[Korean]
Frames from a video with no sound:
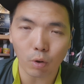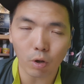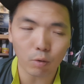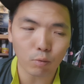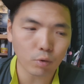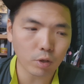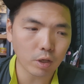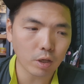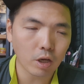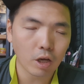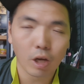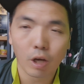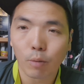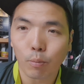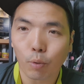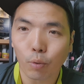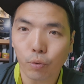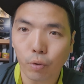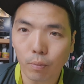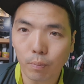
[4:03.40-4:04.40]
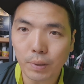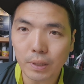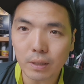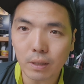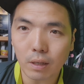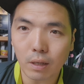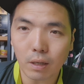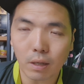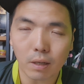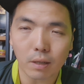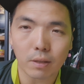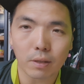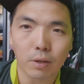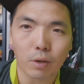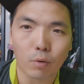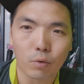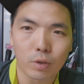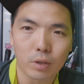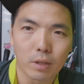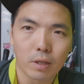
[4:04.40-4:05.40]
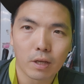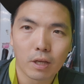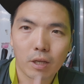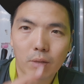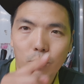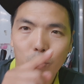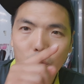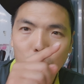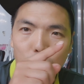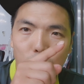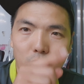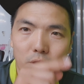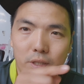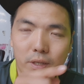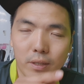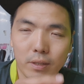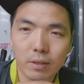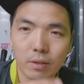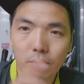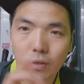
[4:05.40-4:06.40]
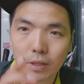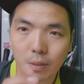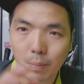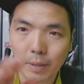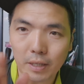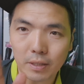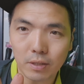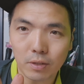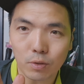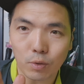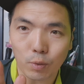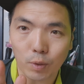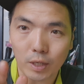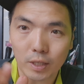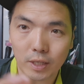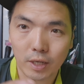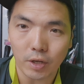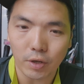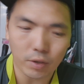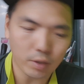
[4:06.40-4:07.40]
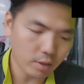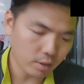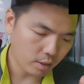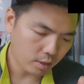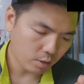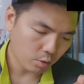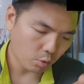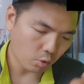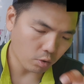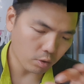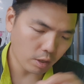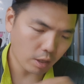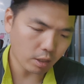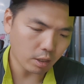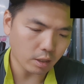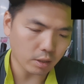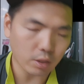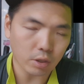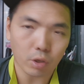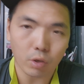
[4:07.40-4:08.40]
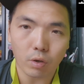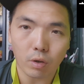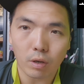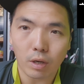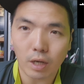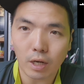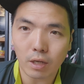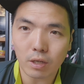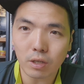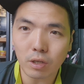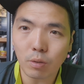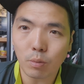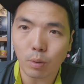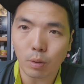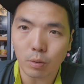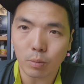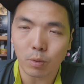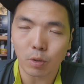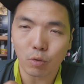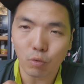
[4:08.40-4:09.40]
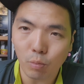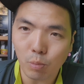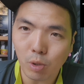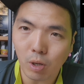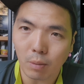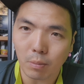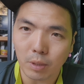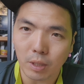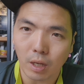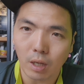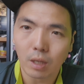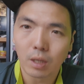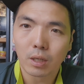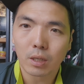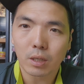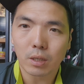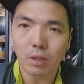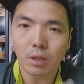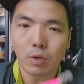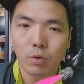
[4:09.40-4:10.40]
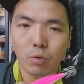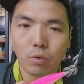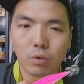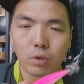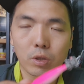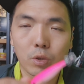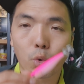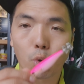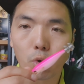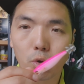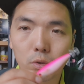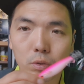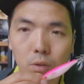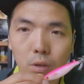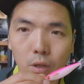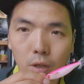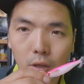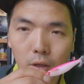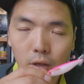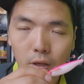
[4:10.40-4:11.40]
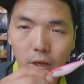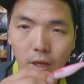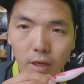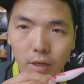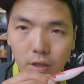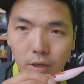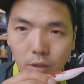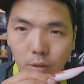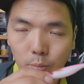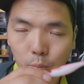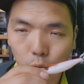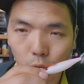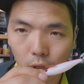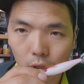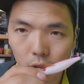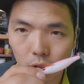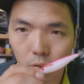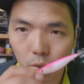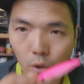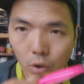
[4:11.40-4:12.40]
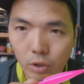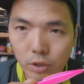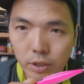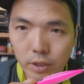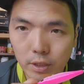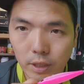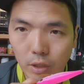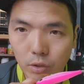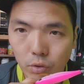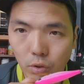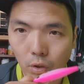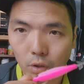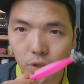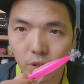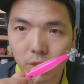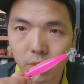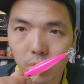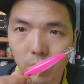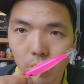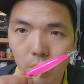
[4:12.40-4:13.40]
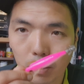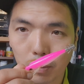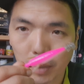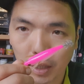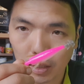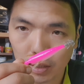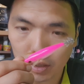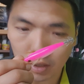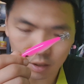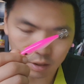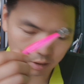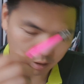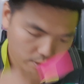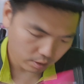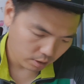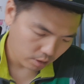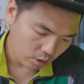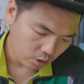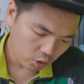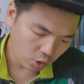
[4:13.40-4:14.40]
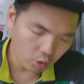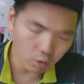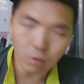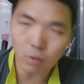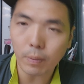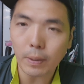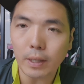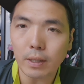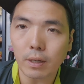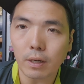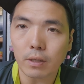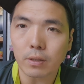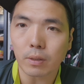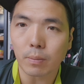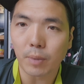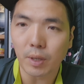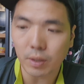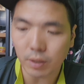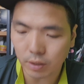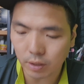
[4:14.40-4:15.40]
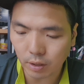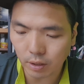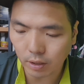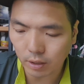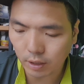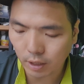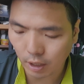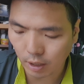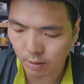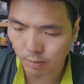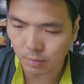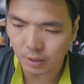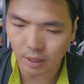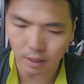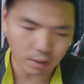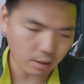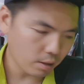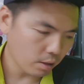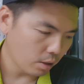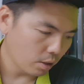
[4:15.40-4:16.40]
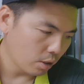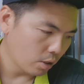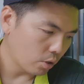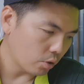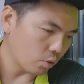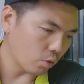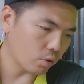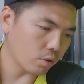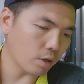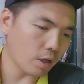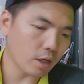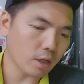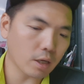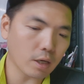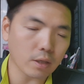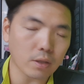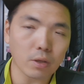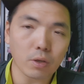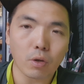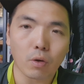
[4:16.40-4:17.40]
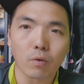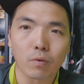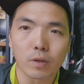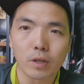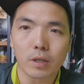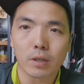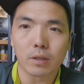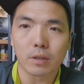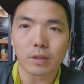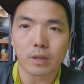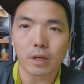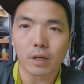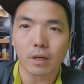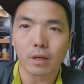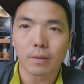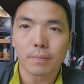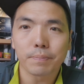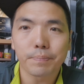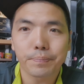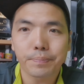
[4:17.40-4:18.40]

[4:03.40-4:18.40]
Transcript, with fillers: 원래 우리 보통 비싼 애기 같은 경우는 보통 우리 7,000원에서 8,000원 정도 하잖아요. 그런 애기 같은 경우는 하나 끊어 먹으면 눈물 납니다. 근데 요거는 그런 애기보다는 훨씬 싸죠 2,000원입니다 2,000원 1,500원에서 뭐 2,000원 사이입니다 요런 애기 같은 경우는 이제